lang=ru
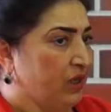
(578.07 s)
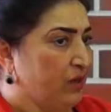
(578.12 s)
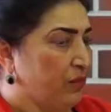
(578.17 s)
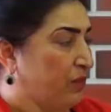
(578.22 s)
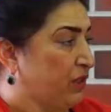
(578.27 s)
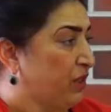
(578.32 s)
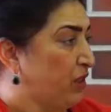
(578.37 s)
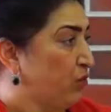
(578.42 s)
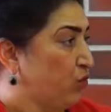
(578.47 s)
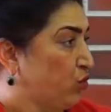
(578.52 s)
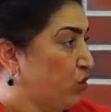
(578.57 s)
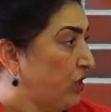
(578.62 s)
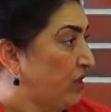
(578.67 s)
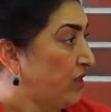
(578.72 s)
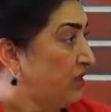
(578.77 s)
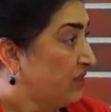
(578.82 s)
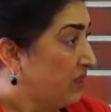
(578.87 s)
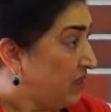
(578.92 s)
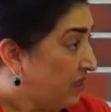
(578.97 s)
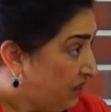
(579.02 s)
потому что
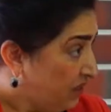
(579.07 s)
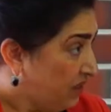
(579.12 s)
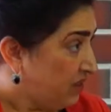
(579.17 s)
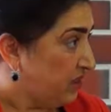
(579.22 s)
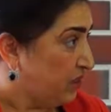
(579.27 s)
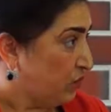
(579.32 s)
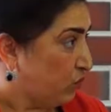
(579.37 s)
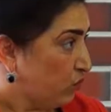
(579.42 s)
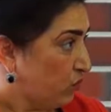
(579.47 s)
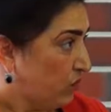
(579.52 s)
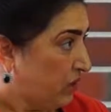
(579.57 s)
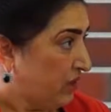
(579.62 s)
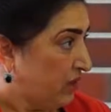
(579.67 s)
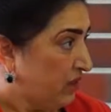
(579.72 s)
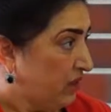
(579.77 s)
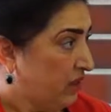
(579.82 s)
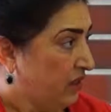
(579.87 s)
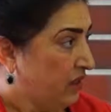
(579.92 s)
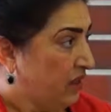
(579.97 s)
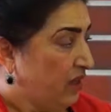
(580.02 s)
они залезли туда.